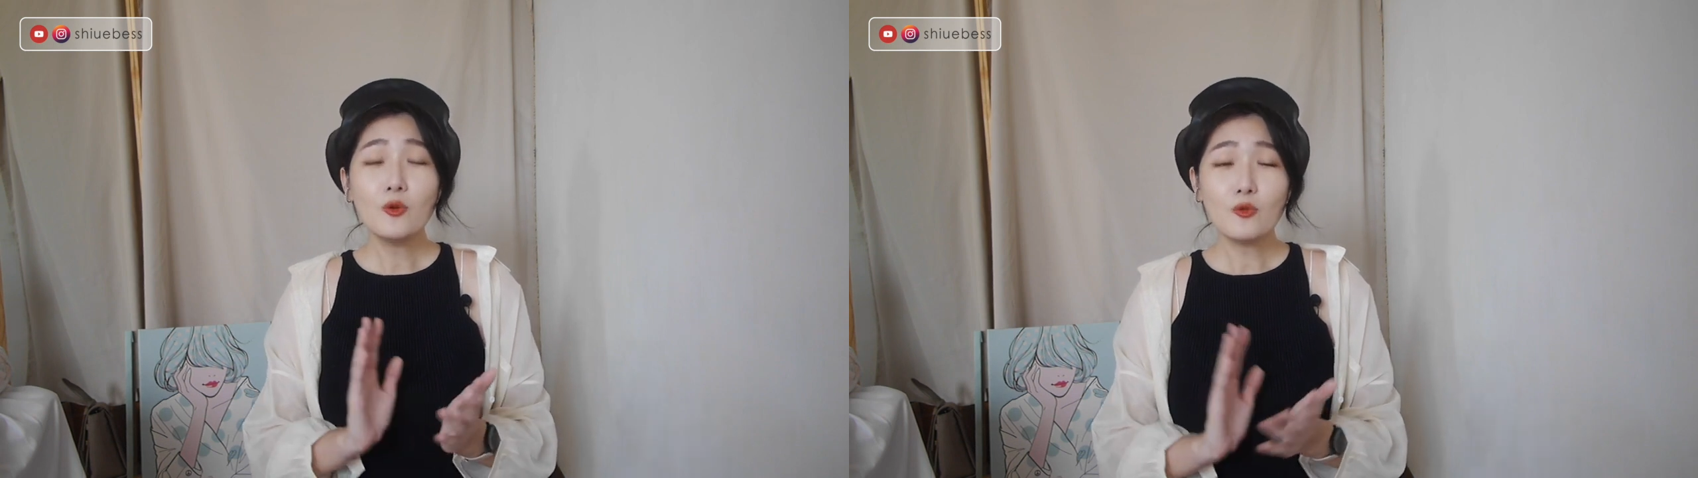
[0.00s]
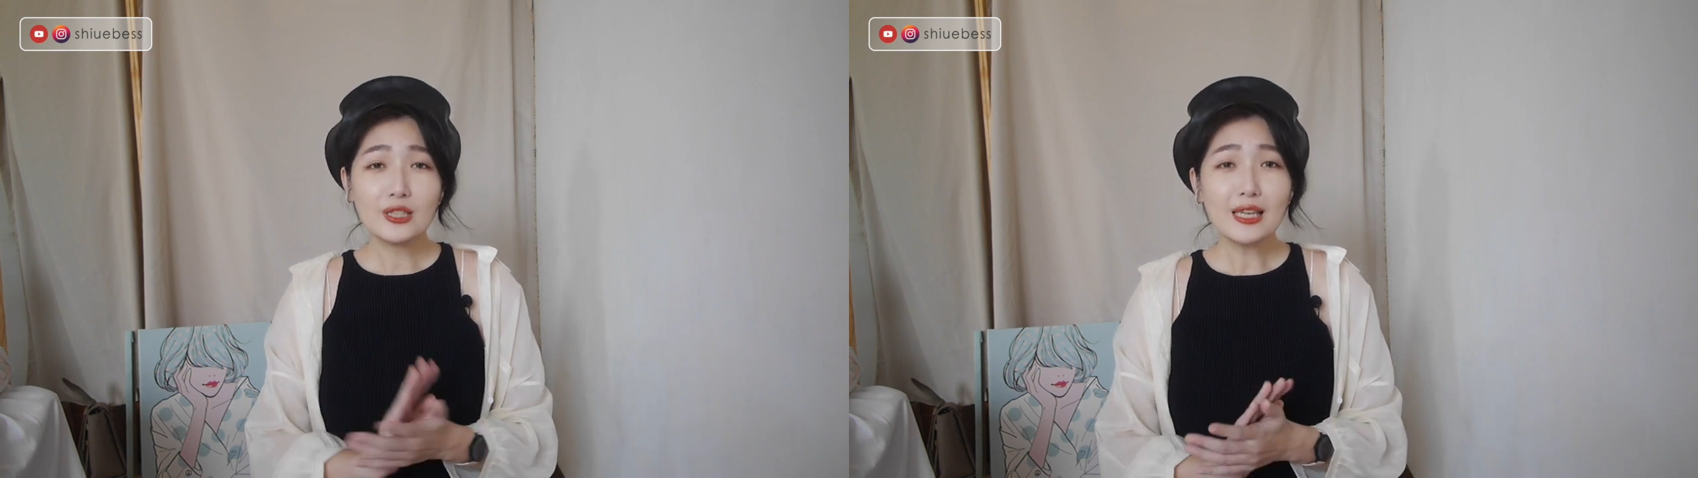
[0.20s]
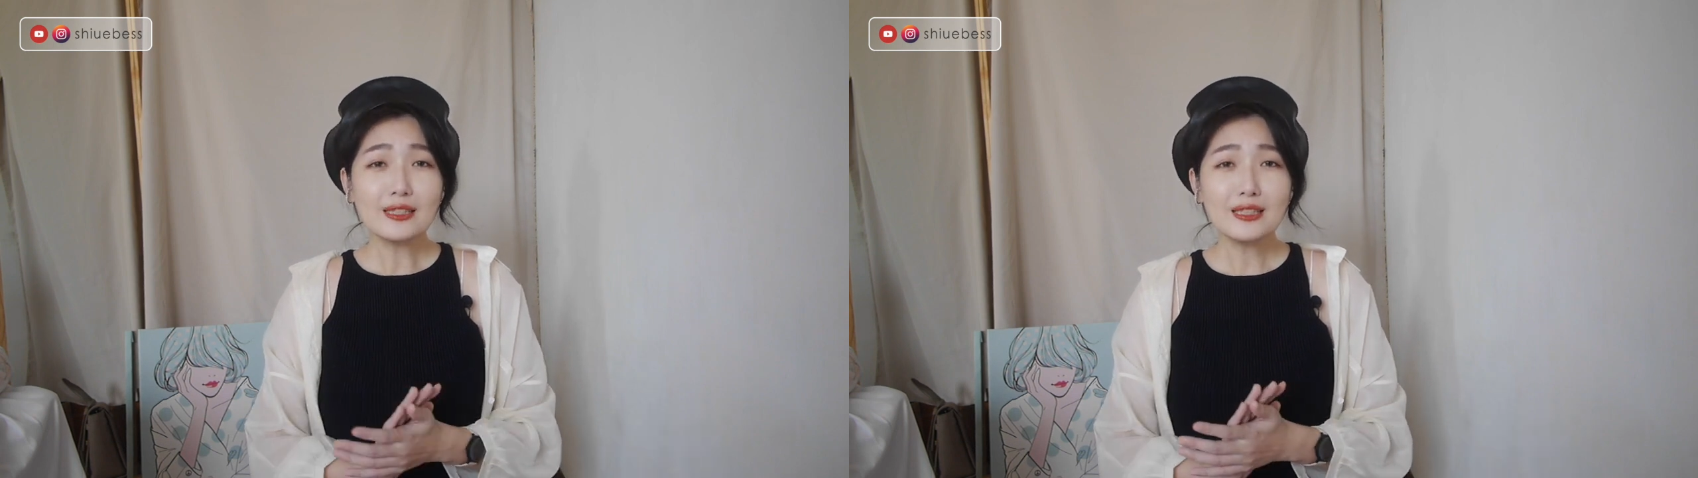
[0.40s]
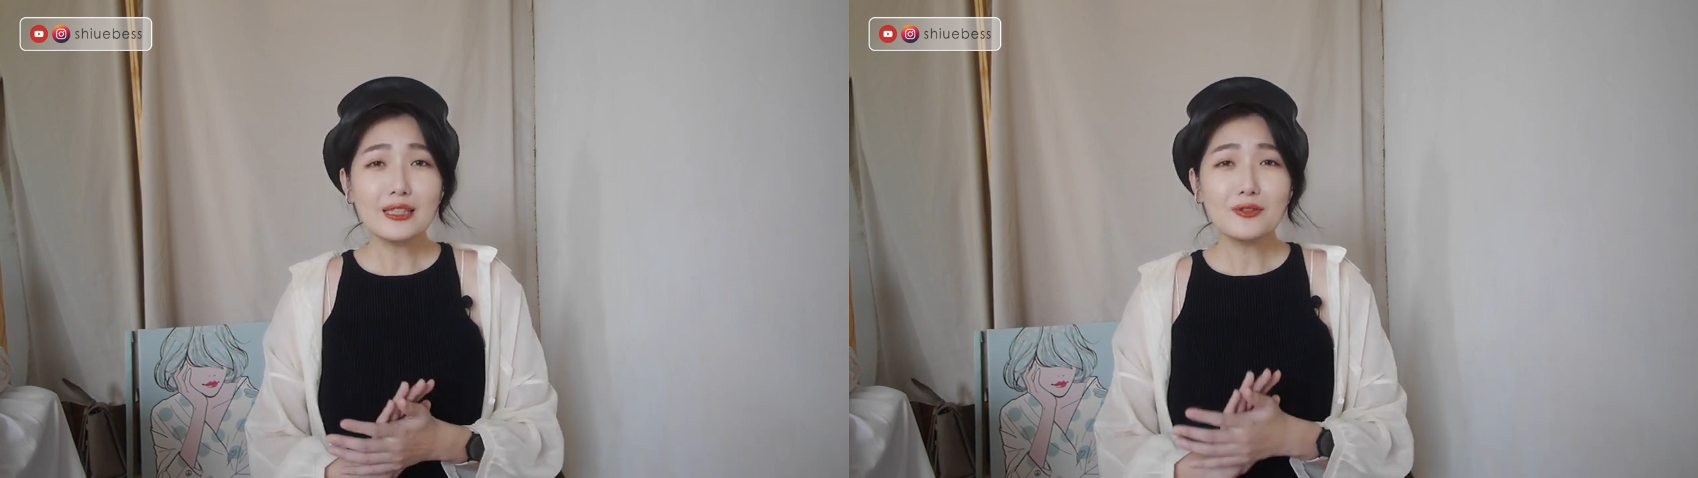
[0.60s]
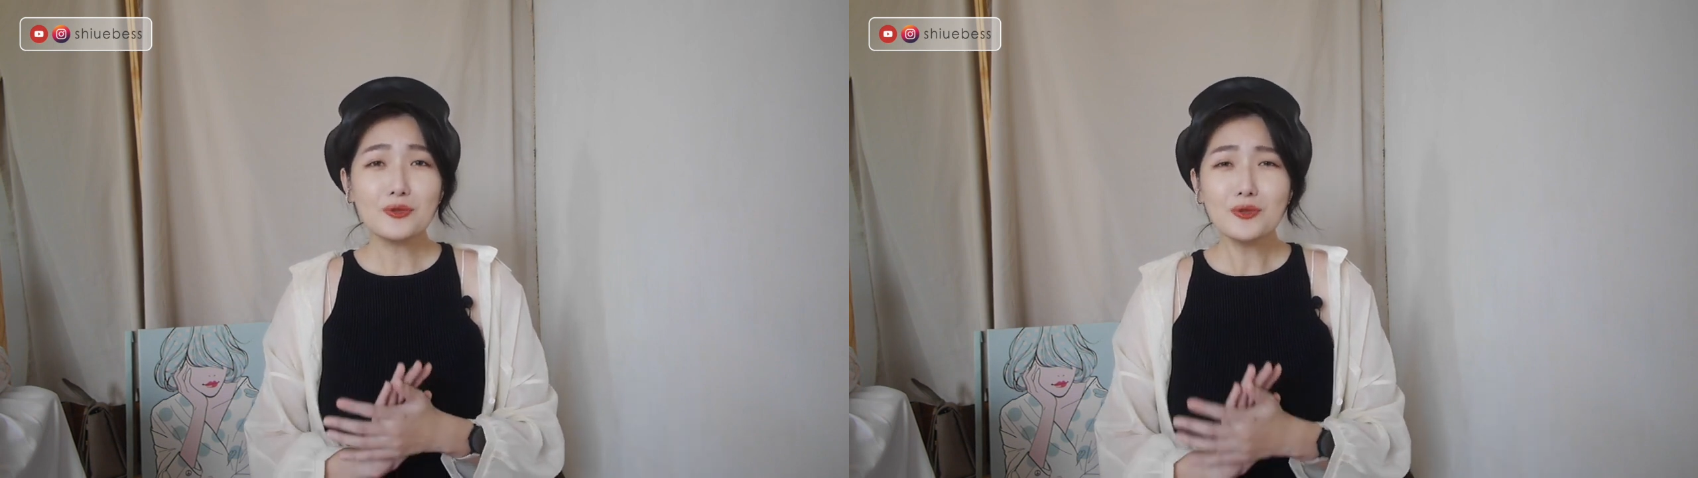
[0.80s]
我相
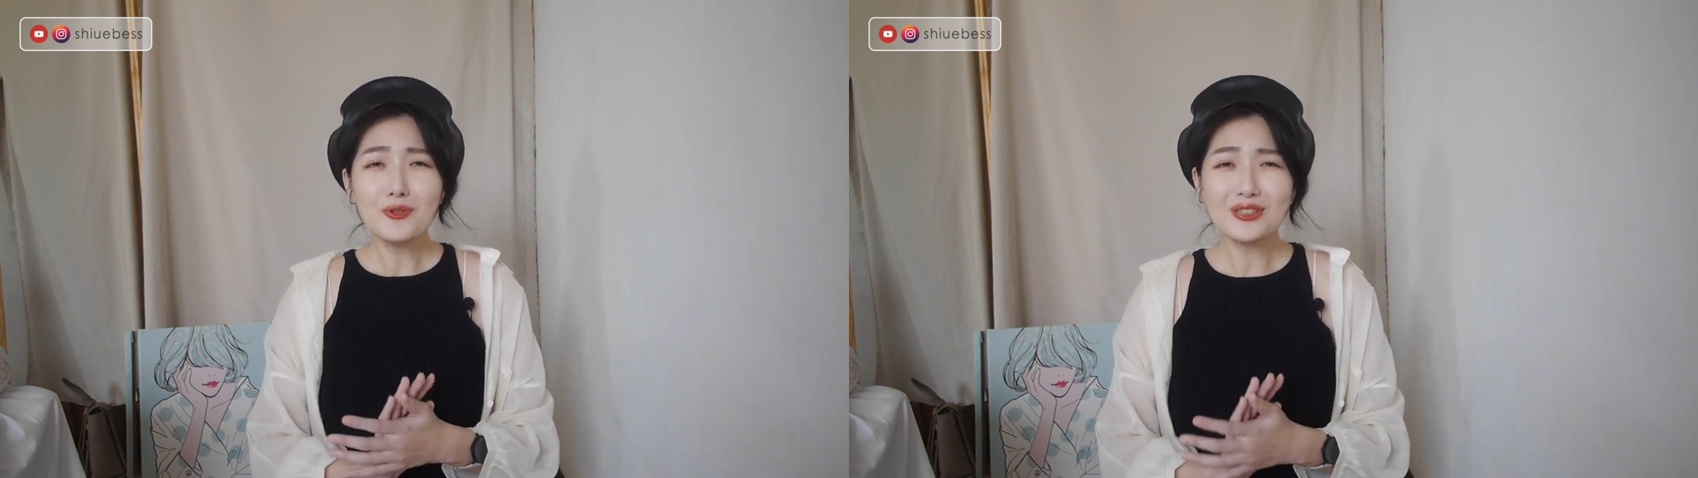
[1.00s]
信，如果